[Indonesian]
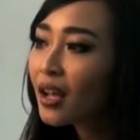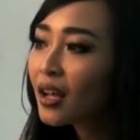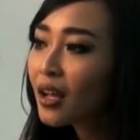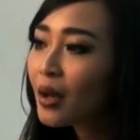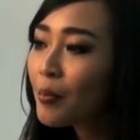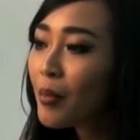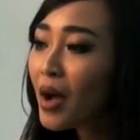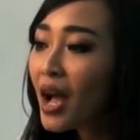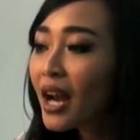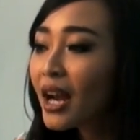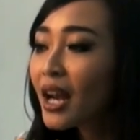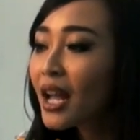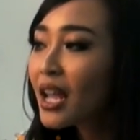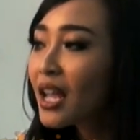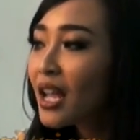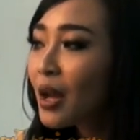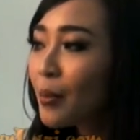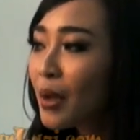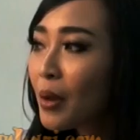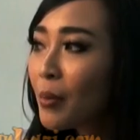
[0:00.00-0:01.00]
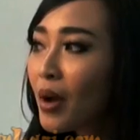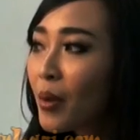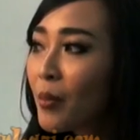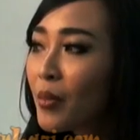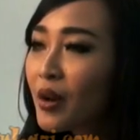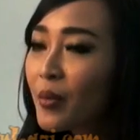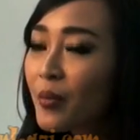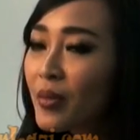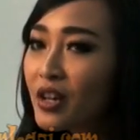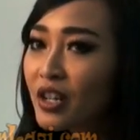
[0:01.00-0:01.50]
uh, mana yang
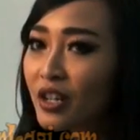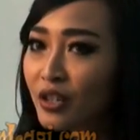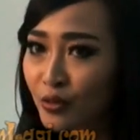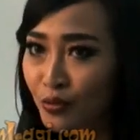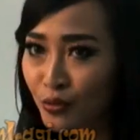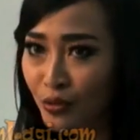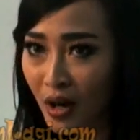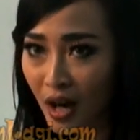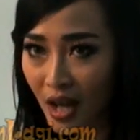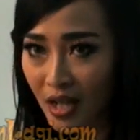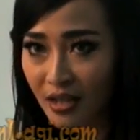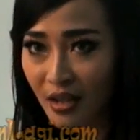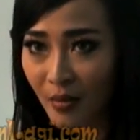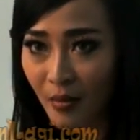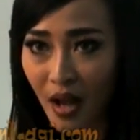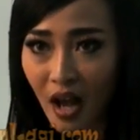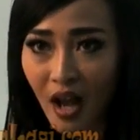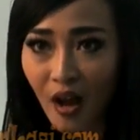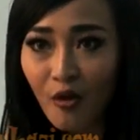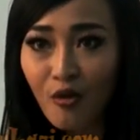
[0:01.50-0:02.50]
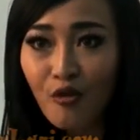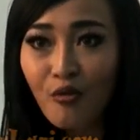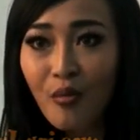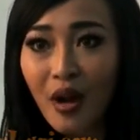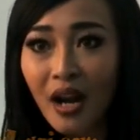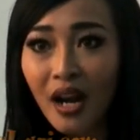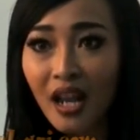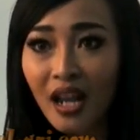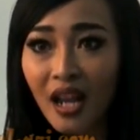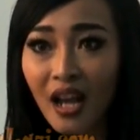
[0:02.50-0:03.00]
memang bener-bener suka sama aku
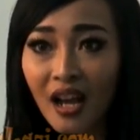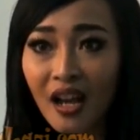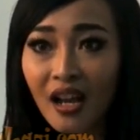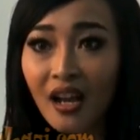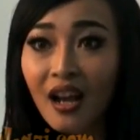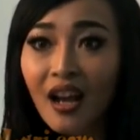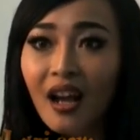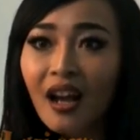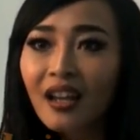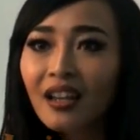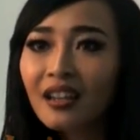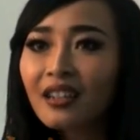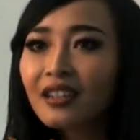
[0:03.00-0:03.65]
mana yang enggak